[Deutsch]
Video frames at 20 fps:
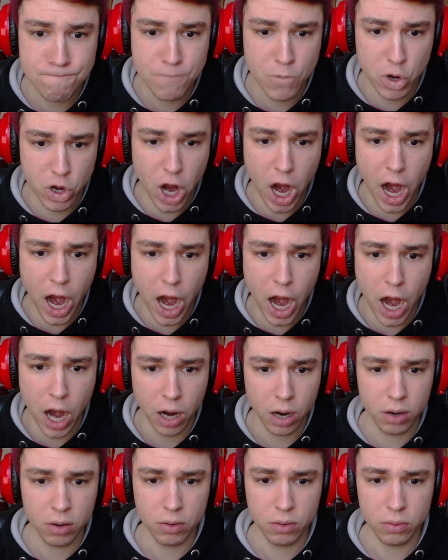Okay.
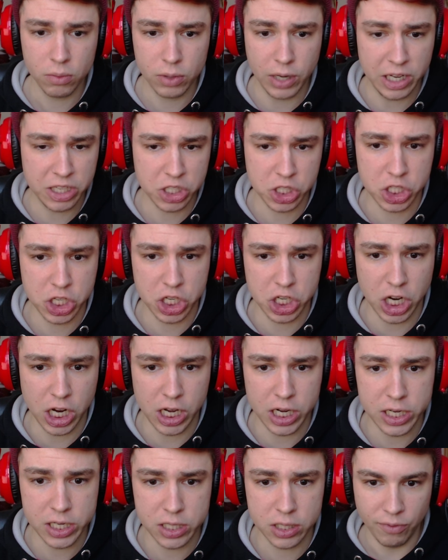Lass ich dich
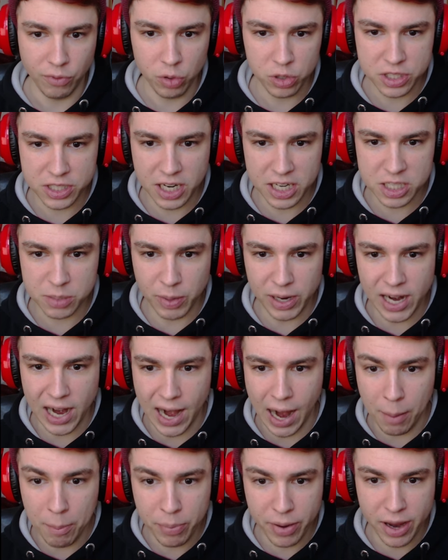halt. Wo ist denn jetzt meine
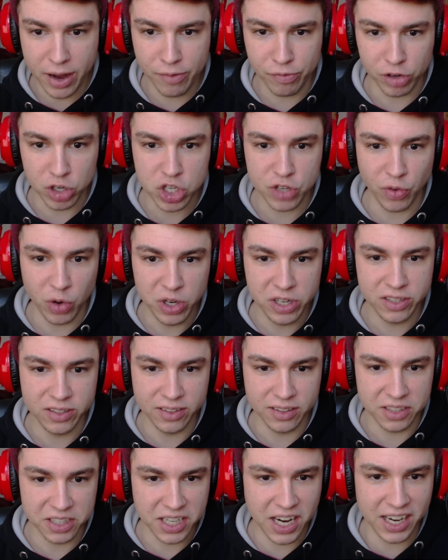Lampe hin
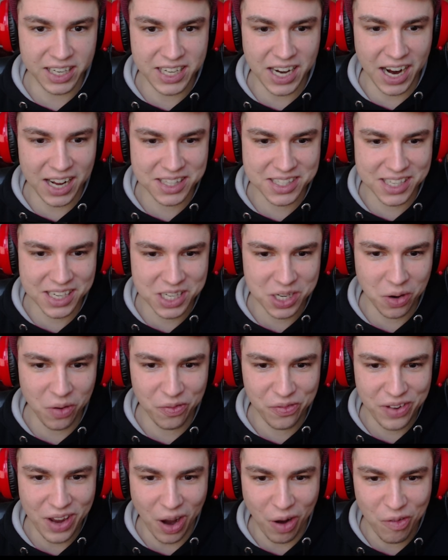verschwunden? Die, die hat sich
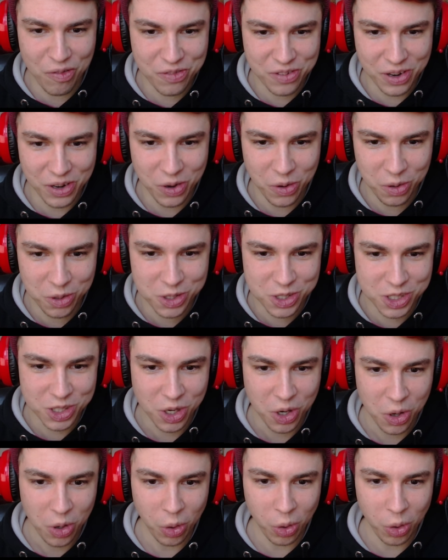irgendwie aufgelöst.